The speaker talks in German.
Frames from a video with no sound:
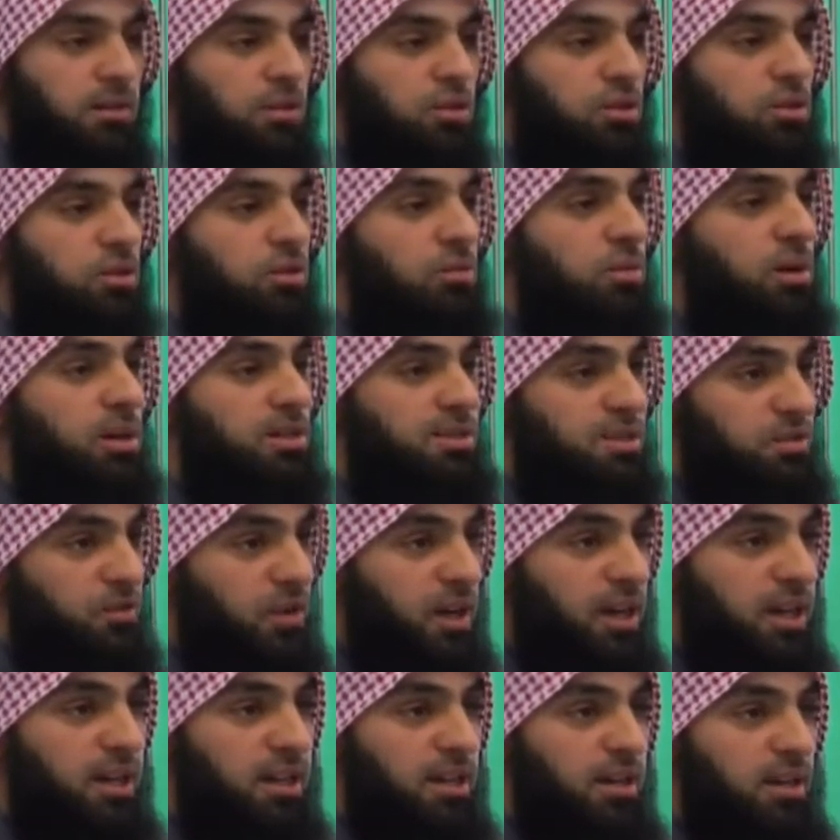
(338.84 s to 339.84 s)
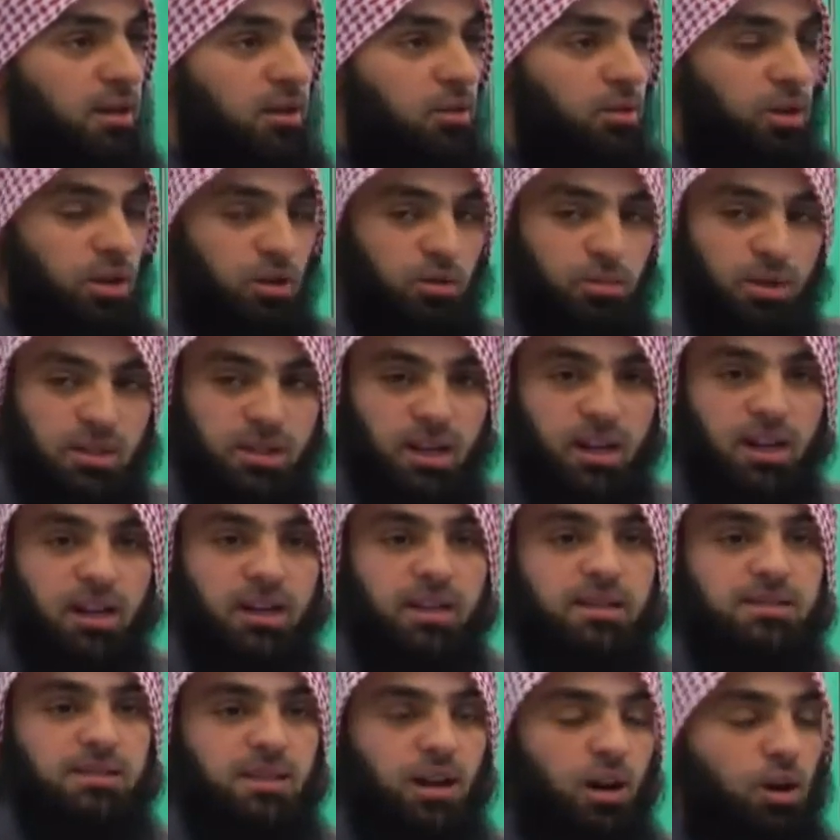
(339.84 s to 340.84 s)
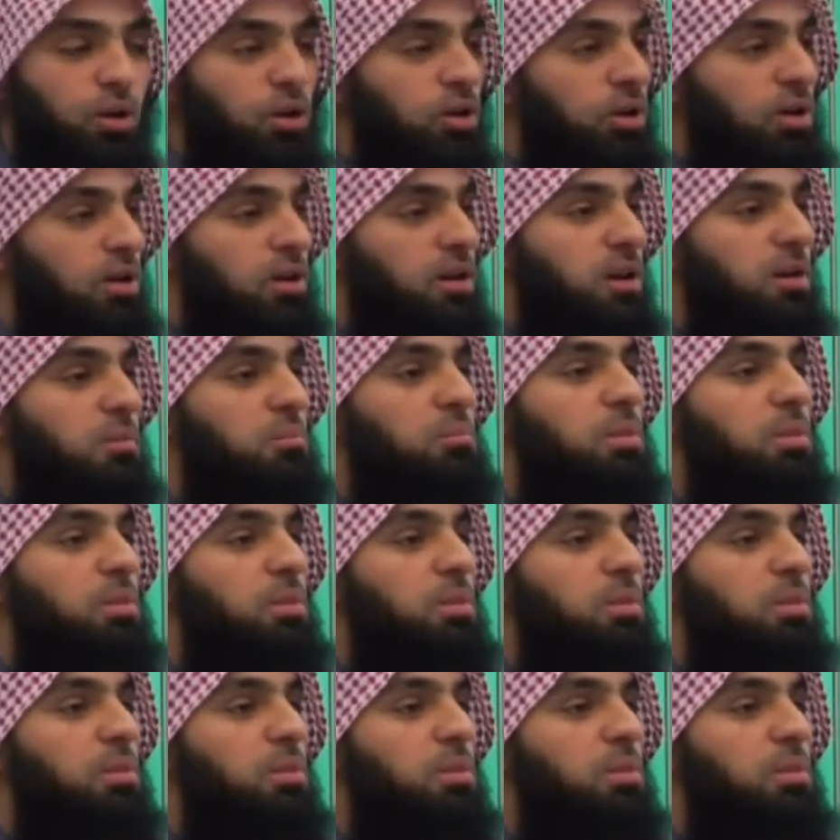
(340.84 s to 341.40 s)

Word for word: Nummer zwei oder Nummer drei ist auch